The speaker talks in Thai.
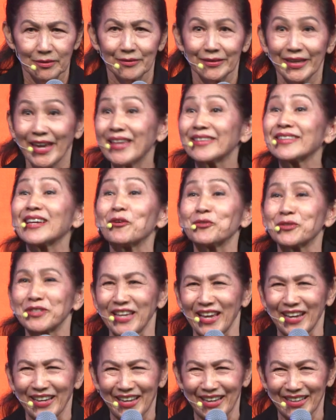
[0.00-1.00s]
แค่ซาวเสี
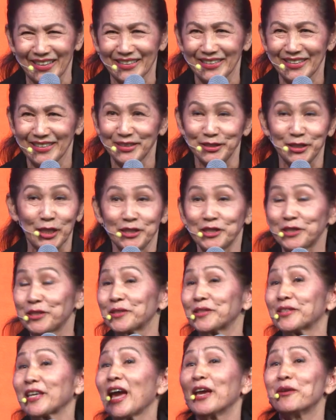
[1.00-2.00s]
ยงอะแต่
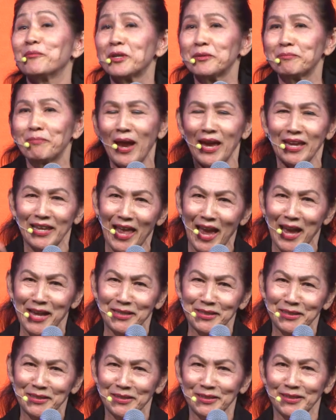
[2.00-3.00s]
ใจมันไปละ
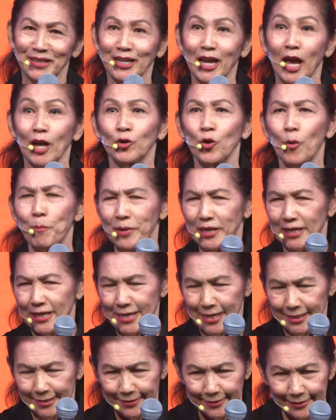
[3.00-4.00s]
นะคะก็ไป
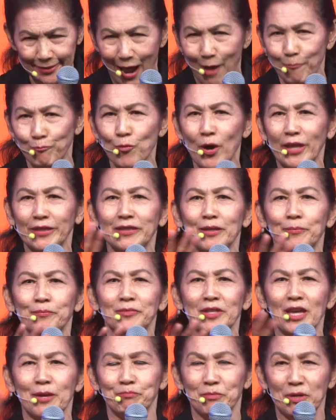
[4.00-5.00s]
เรียน3วัน
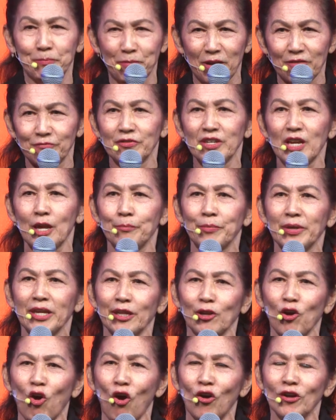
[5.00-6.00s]
เต็มๆมันเป็น VIP
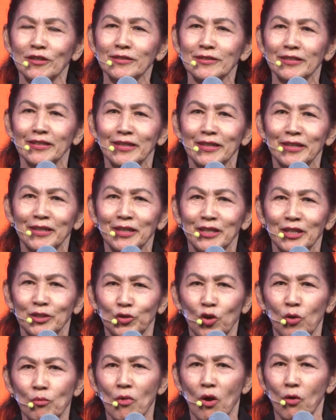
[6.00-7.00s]
course
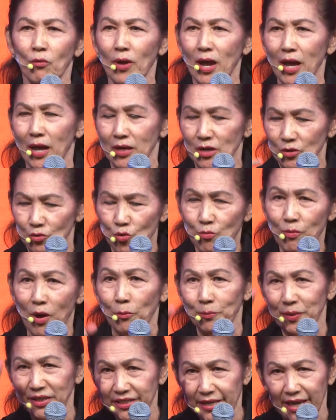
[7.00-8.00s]
ต้องบอกว่าครูเหมา
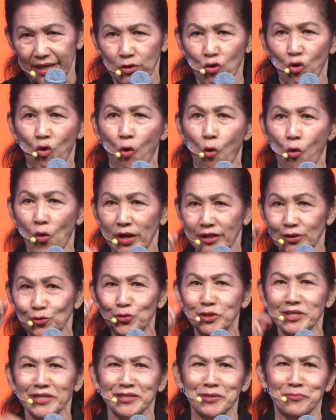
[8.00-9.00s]
เป็นเด็กโขงอายุ
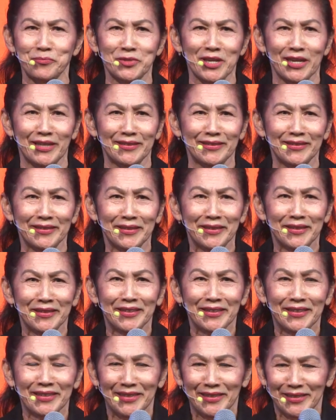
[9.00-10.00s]
77
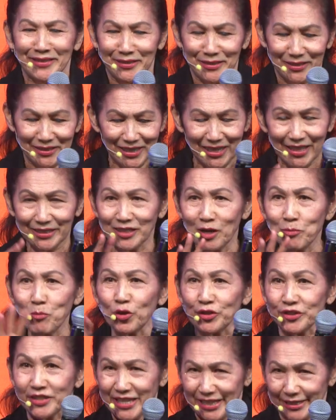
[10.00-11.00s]
เรียนทั้งหม
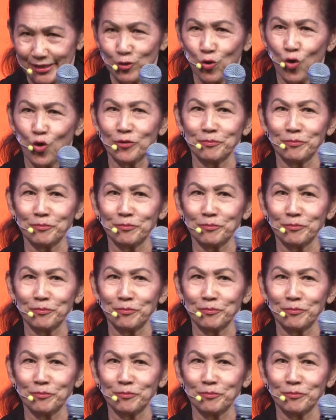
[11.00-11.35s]
ด7คน